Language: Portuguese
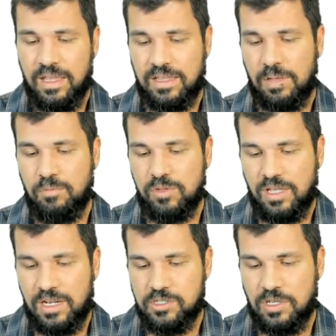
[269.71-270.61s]
que está muito
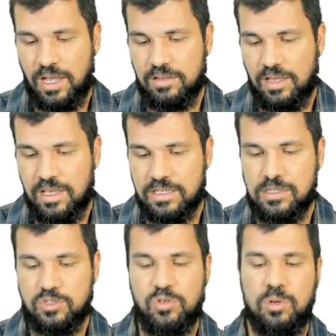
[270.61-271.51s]
relacionada a
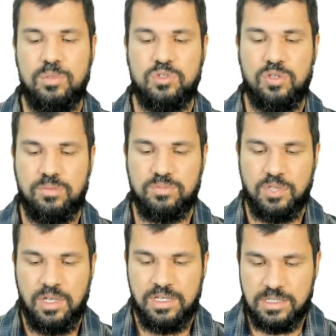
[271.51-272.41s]
esses cromossomos
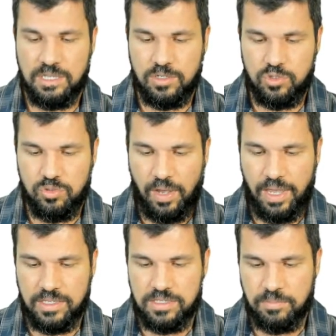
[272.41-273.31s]

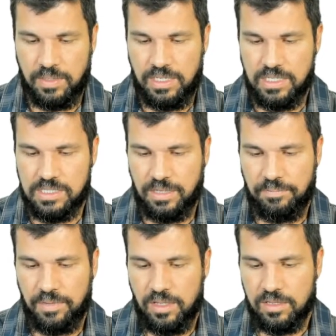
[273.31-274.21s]
sexuais,
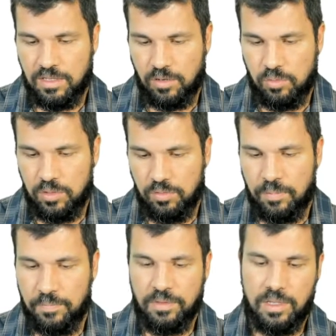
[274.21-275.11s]
beleza? Tranquilo?